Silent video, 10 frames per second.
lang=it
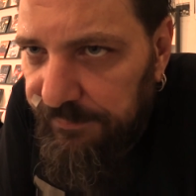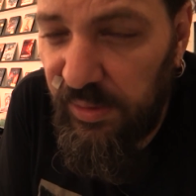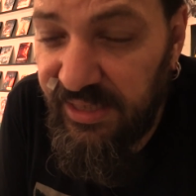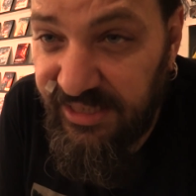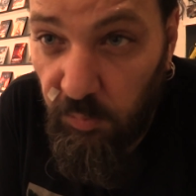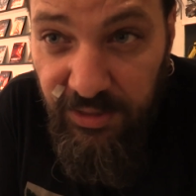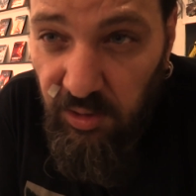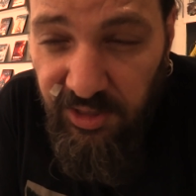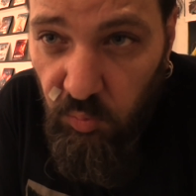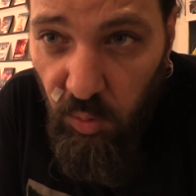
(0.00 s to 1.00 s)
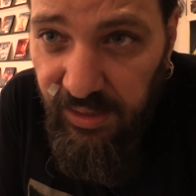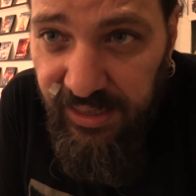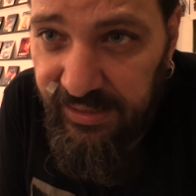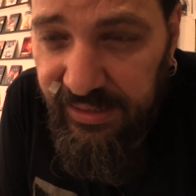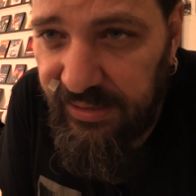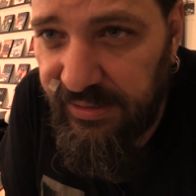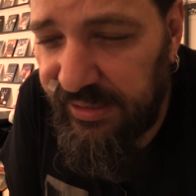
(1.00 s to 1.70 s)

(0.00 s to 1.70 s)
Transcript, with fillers: Quindi seguendo la scuola del,